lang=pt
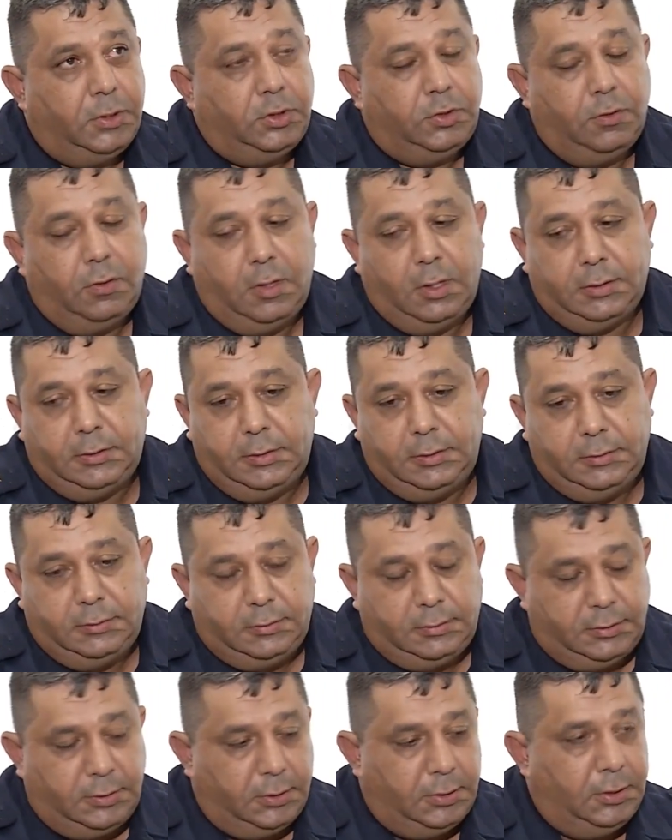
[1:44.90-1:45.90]
CPJ,
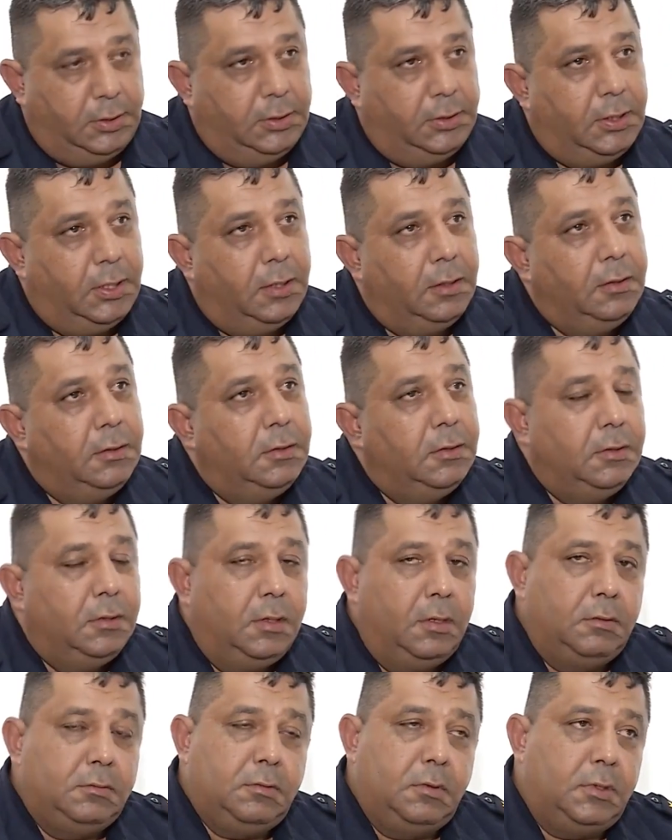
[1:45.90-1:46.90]
em seguida
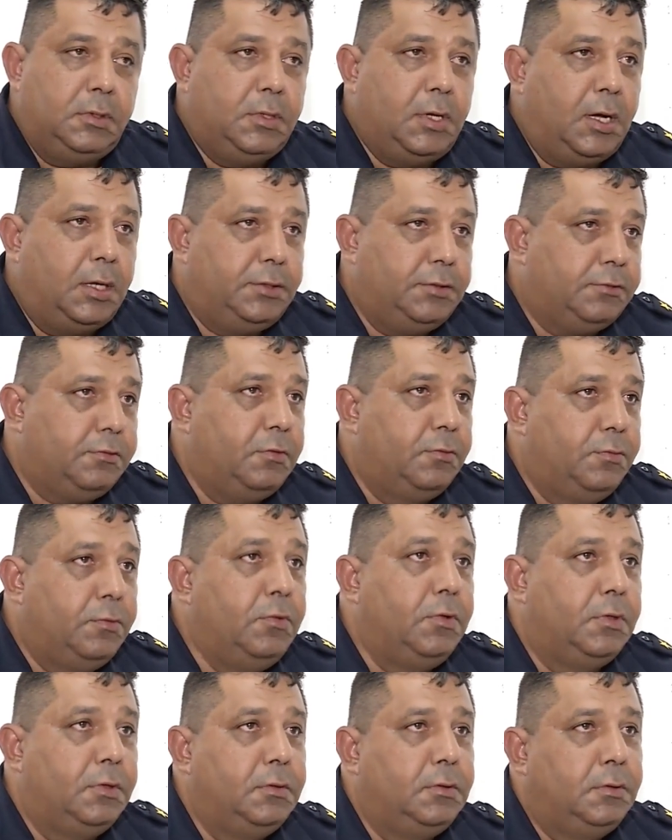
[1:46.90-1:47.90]
a autoridade
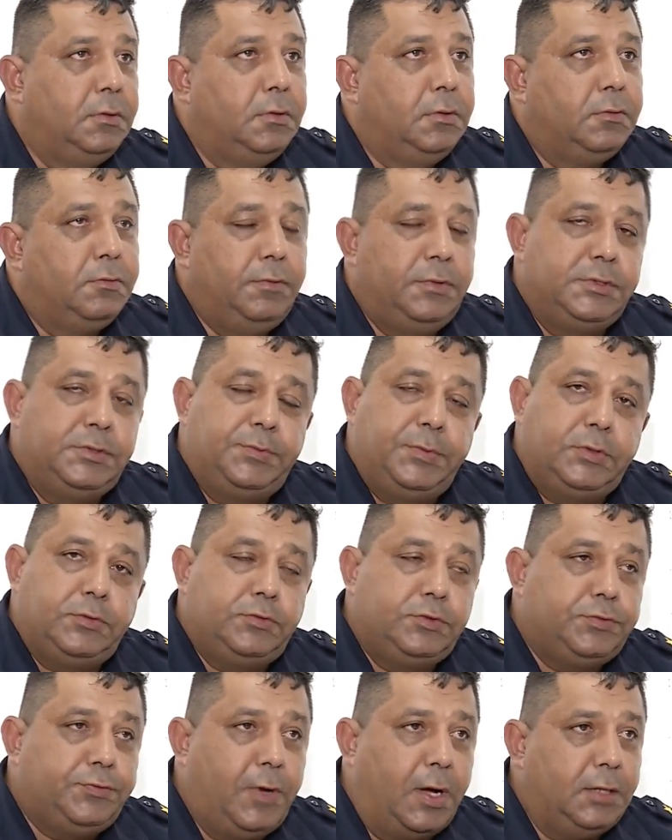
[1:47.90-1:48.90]
tomou
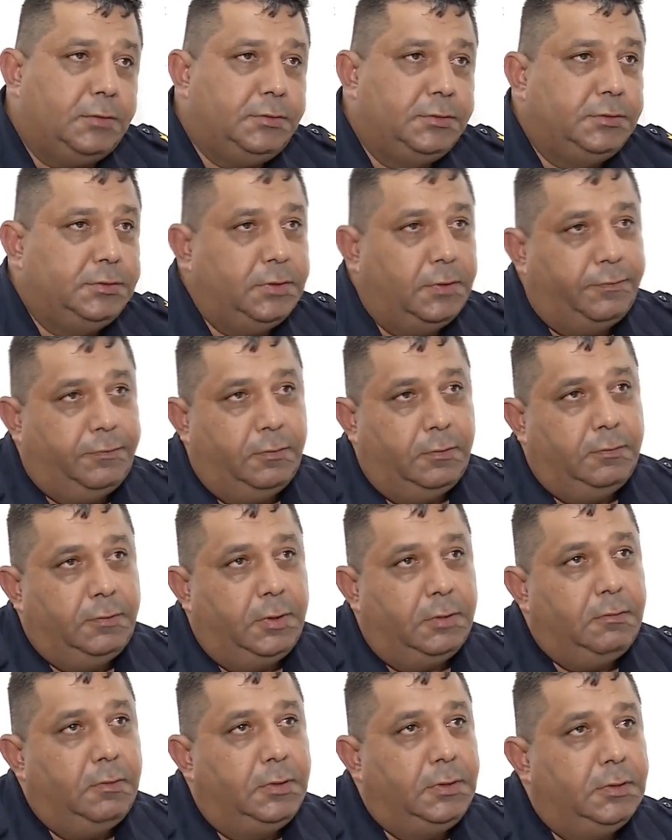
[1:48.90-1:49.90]
conhecimento dos fatos, já
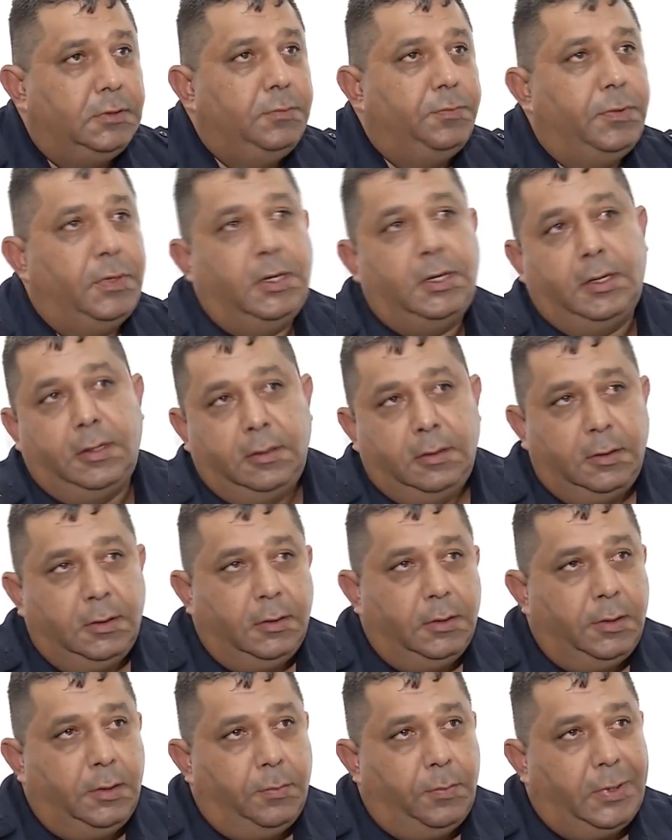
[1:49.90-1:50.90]
foram recolhidos para
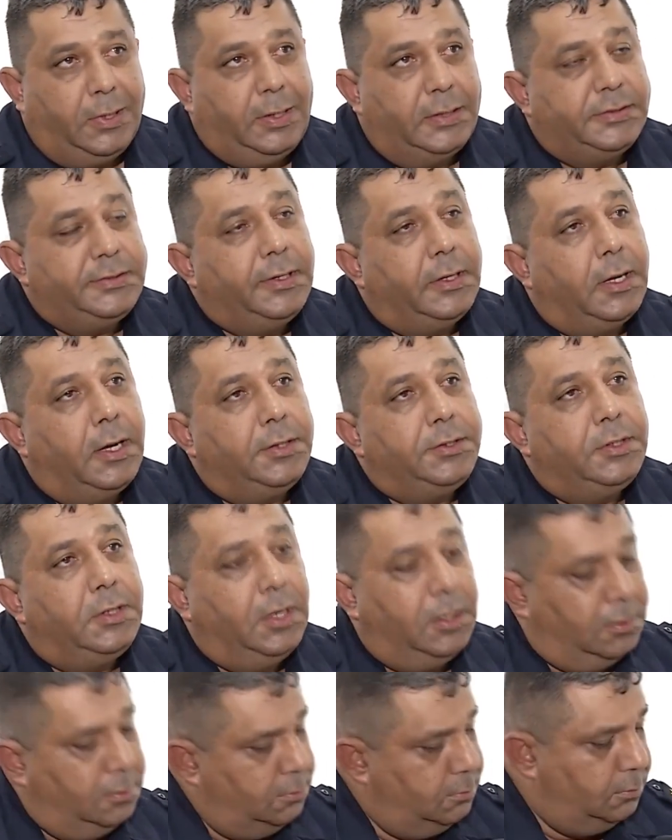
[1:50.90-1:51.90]
a
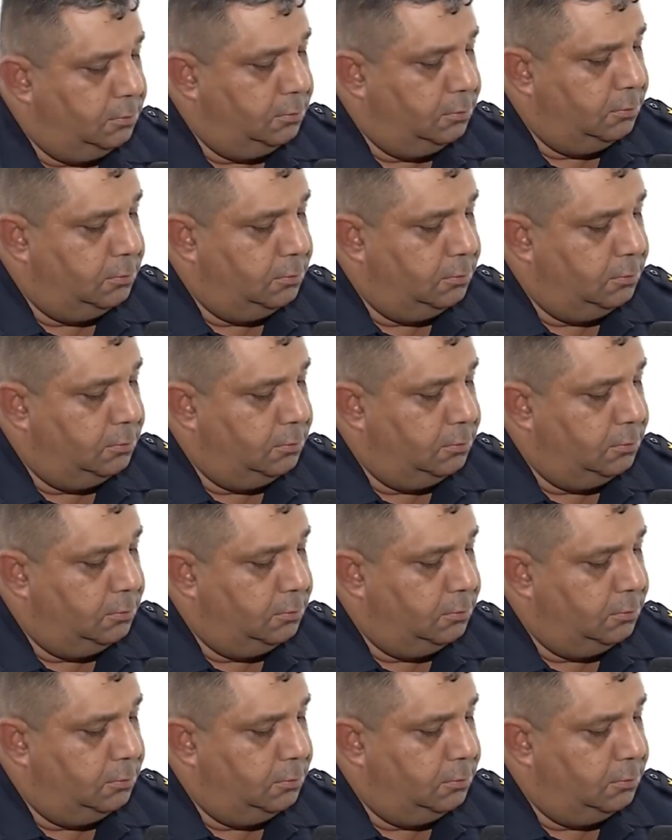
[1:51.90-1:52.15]
carceragem lá.